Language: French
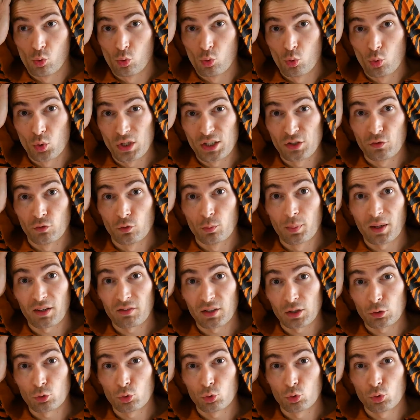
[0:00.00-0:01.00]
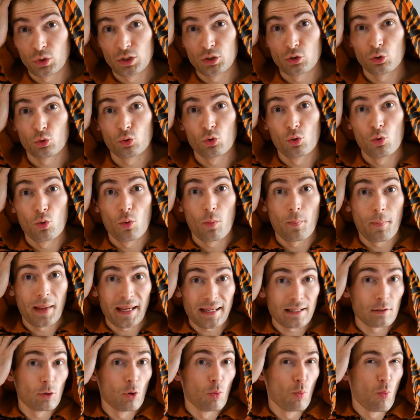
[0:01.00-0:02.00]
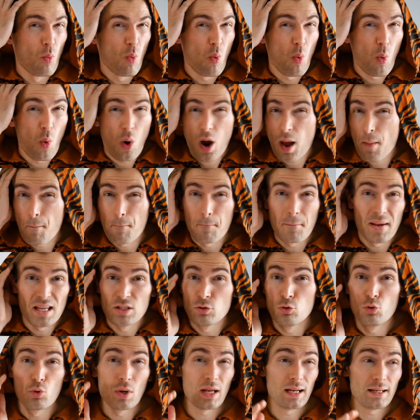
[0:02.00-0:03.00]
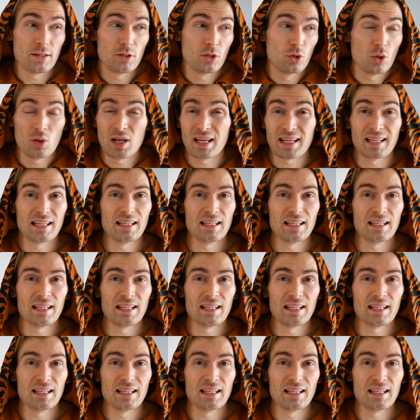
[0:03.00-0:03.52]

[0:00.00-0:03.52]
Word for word: Oui, je vous préviens tout de suite, je suis le mec le moins manuel de la